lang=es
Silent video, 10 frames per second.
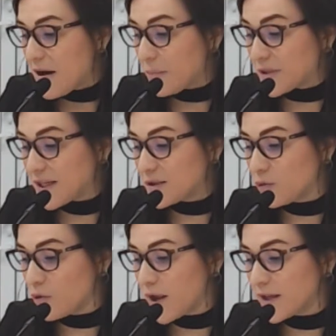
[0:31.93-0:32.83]
pues es
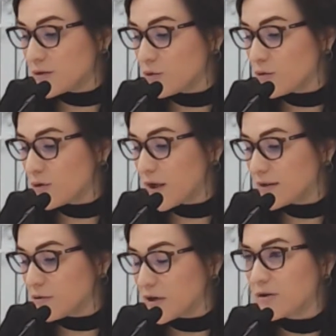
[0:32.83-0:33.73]
un es un
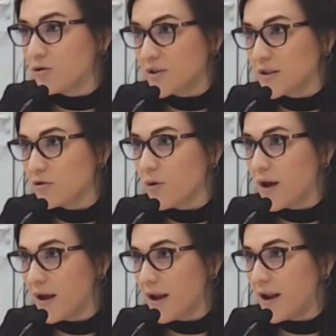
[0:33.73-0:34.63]
es un retroceso
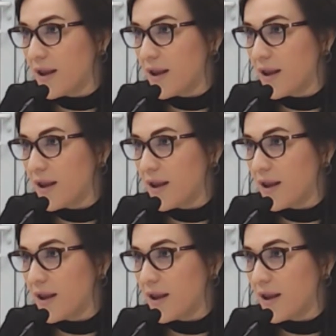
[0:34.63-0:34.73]
a,